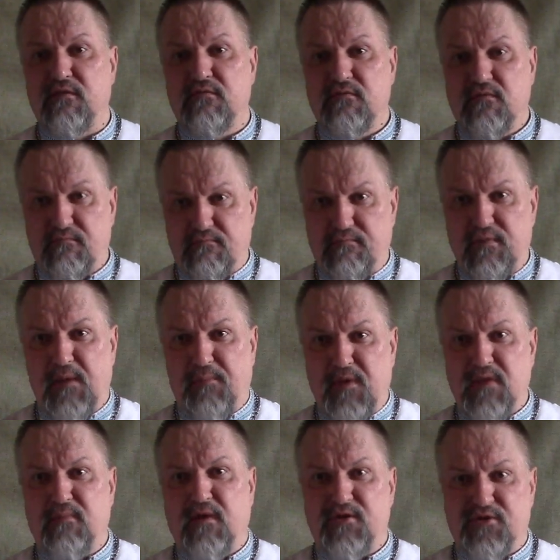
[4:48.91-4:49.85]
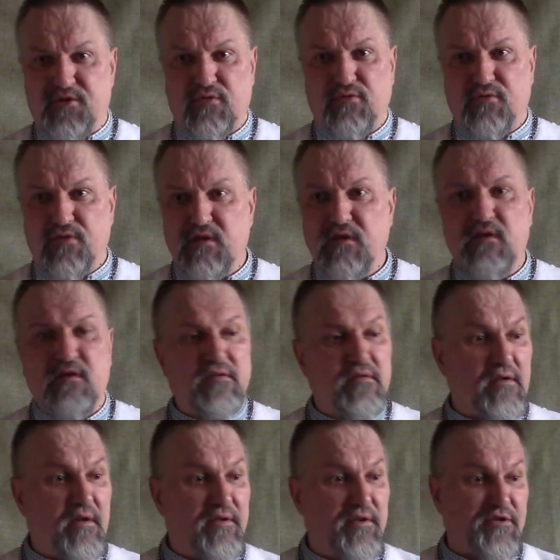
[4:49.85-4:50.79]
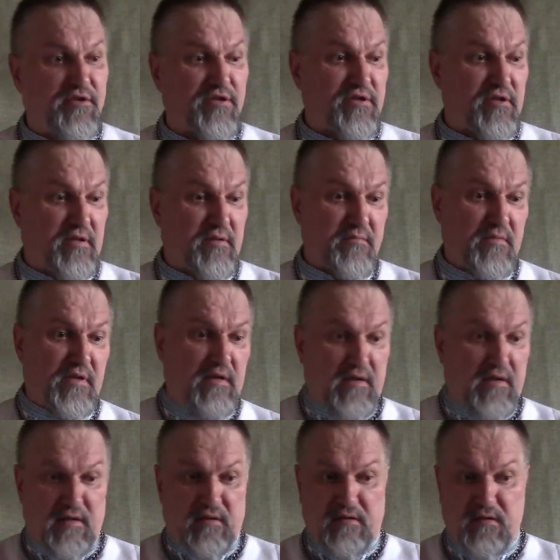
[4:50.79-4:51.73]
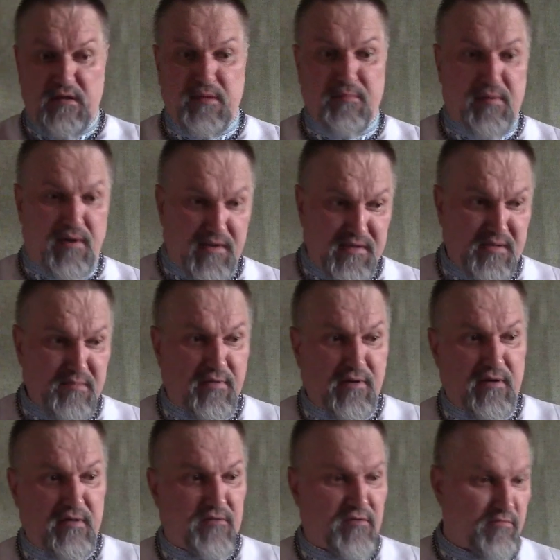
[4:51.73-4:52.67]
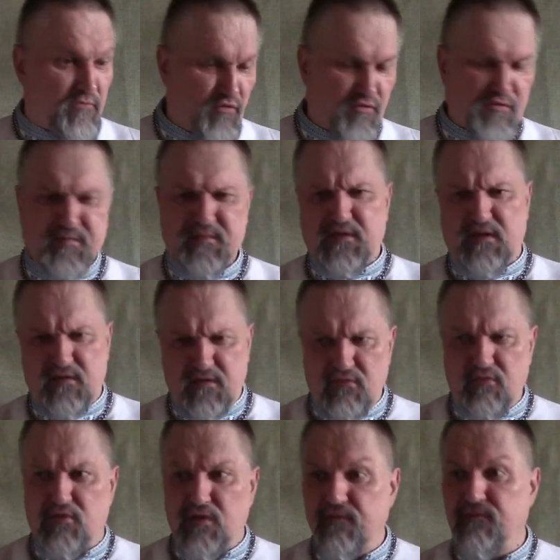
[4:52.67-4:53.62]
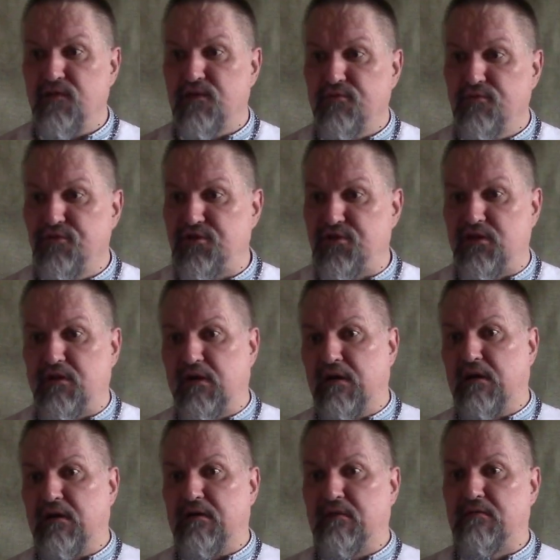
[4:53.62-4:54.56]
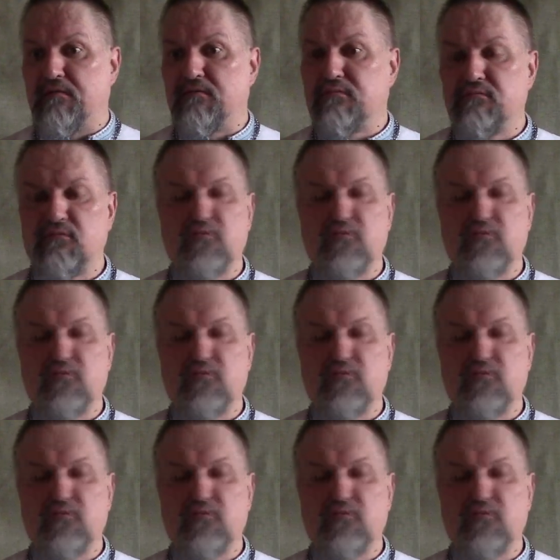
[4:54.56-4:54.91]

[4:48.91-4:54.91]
Ну, я понимаю, что другие это, конечно же, там не братья были, там, ну, в смысле, ну, не верующие, а,